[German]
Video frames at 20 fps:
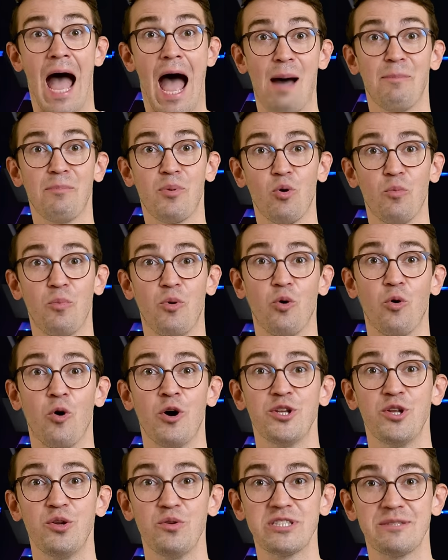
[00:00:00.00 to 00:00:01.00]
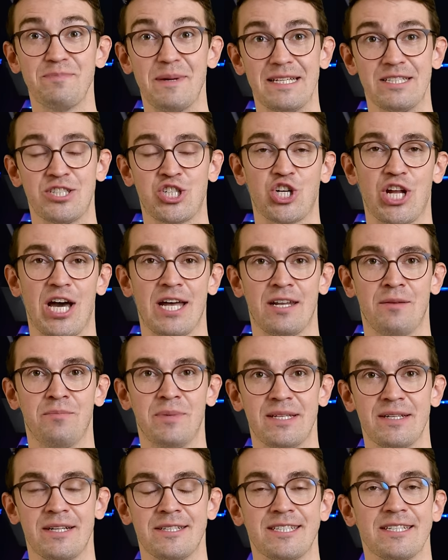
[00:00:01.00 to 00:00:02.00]
Apropos New Space
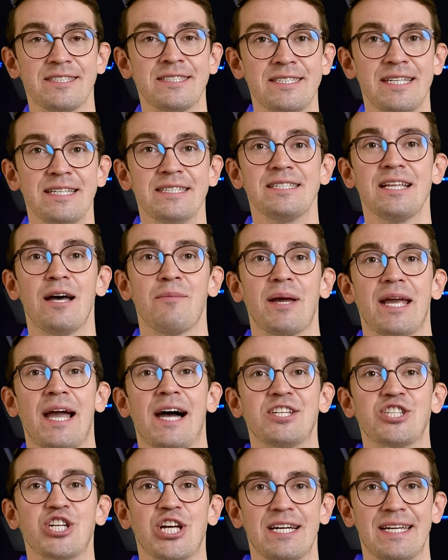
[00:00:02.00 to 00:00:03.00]
Startanbieter. Das nächste amerikanische